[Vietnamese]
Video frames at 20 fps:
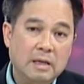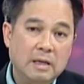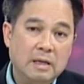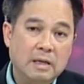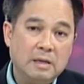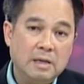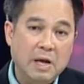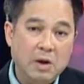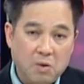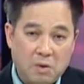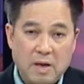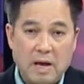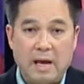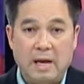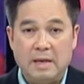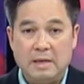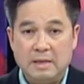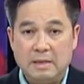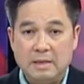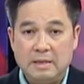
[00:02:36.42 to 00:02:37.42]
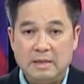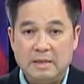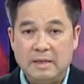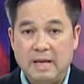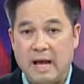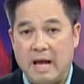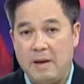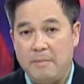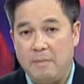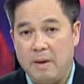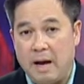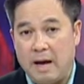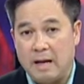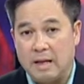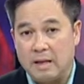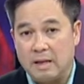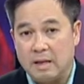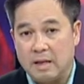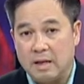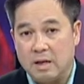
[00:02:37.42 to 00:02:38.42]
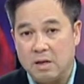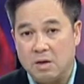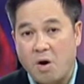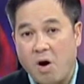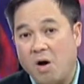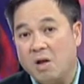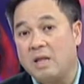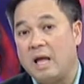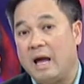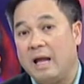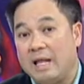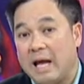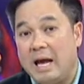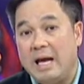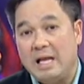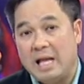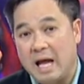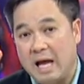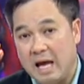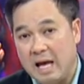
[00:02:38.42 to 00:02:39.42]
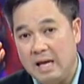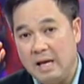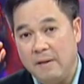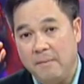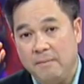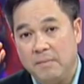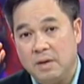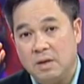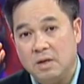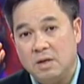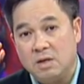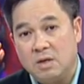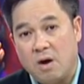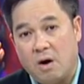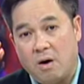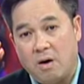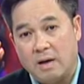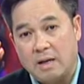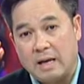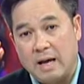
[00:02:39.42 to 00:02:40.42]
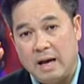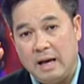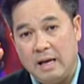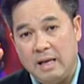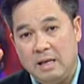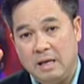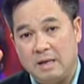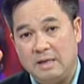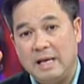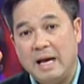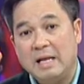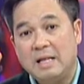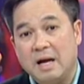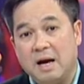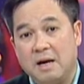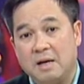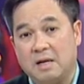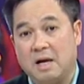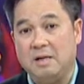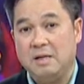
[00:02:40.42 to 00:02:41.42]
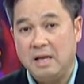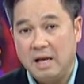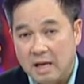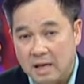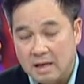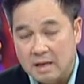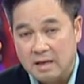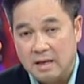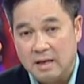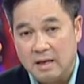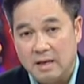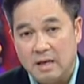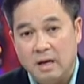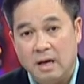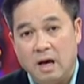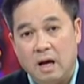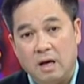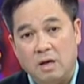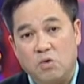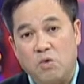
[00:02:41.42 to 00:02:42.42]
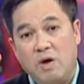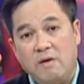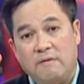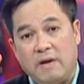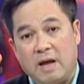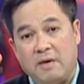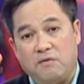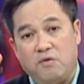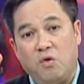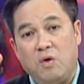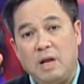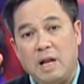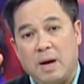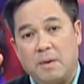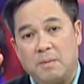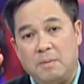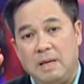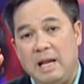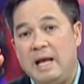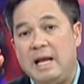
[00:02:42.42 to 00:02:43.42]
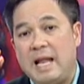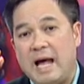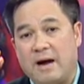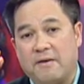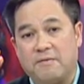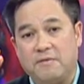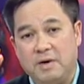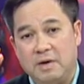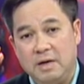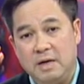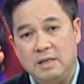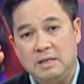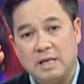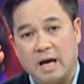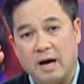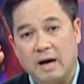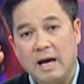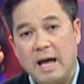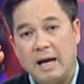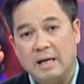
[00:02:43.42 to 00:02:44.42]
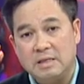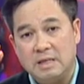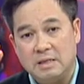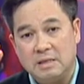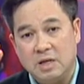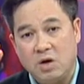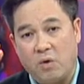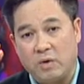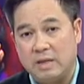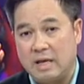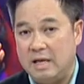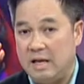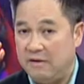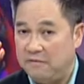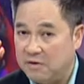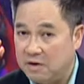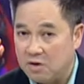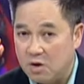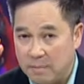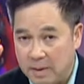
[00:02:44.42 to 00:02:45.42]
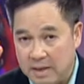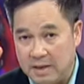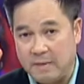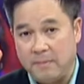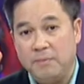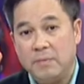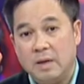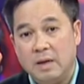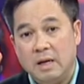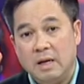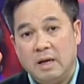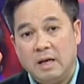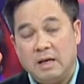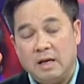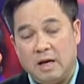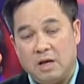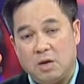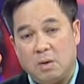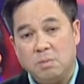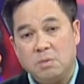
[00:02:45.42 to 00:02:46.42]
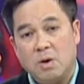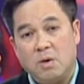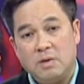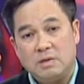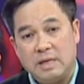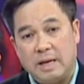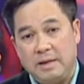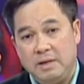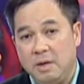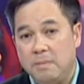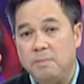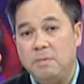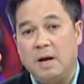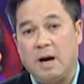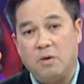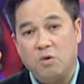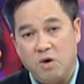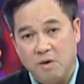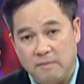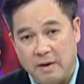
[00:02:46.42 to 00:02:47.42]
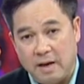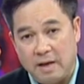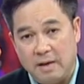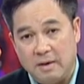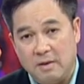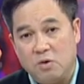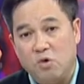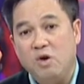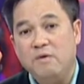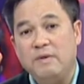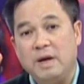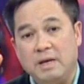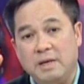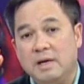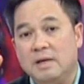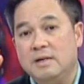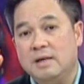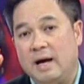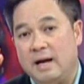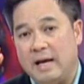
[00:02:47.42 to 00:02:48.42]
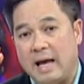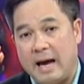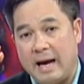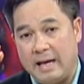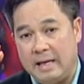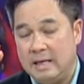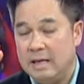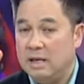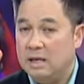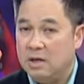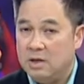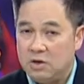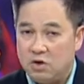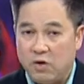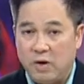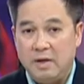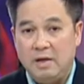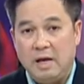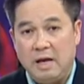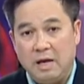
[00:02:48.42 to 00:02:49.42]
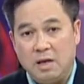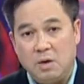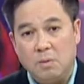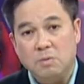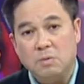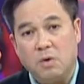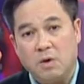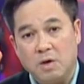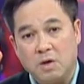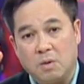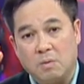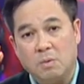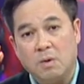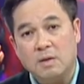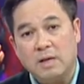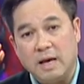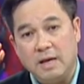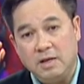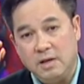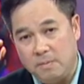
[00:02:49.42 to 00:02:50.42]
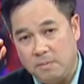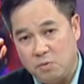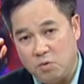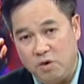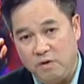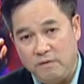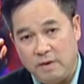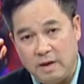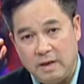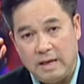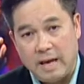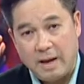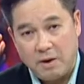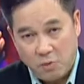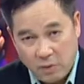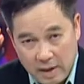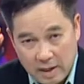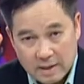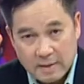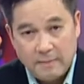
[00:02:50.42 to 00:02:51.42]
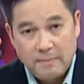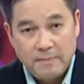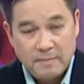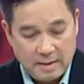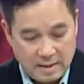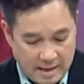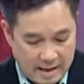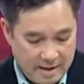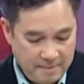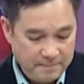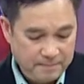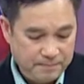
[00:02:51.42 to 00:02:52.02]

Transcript: điều kiện để mà có thể thay thế cho cái những giấy tờ cần thiết quý vị vui lòng liên lạc với Sở An sinh Xã hội tại địa phương của mình thì chúng tôi sẽ giúp đỡ quý vị. Quý vị đừng ngần ngại, chuyện gì chúng tôi cũng có thể giúp quý vị giải quyết nha.